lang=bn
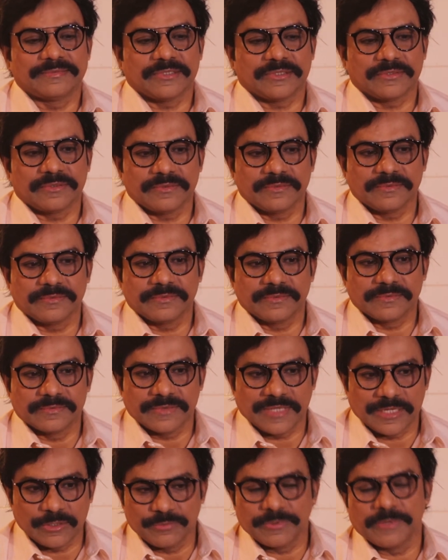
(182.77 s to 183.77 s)
তখন
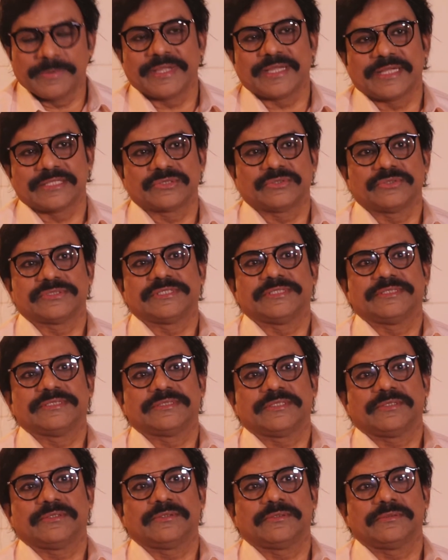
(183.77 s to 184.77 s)
আলমগীর ভাই কাজ করছেন
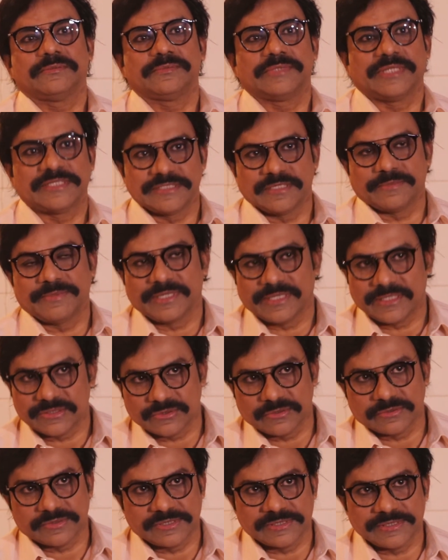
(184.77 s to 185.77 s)
তখনও রাজ্জাক ভাই কাজ
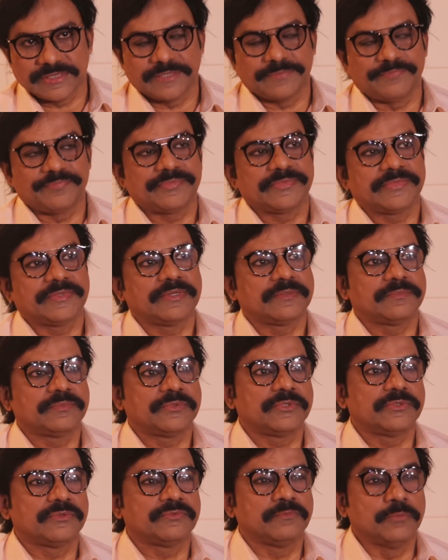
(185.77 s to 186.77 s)
করতেছিলেন
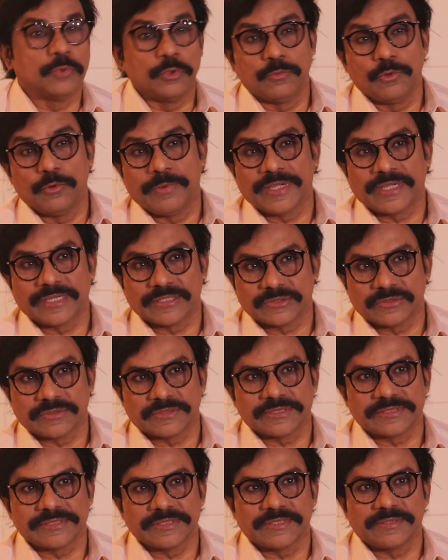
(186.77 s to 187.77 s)
তারপর বুলবুল ভাই কাজ
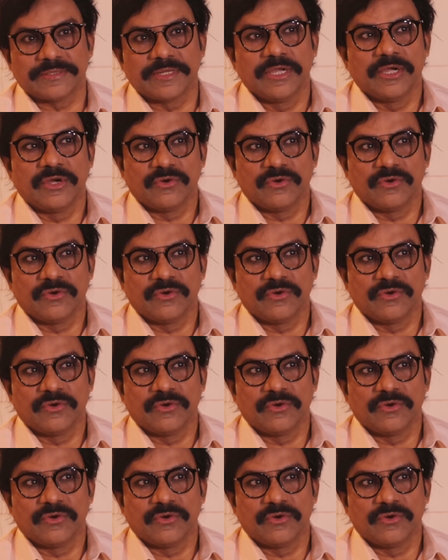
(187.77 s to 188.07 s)
করতেছিলেন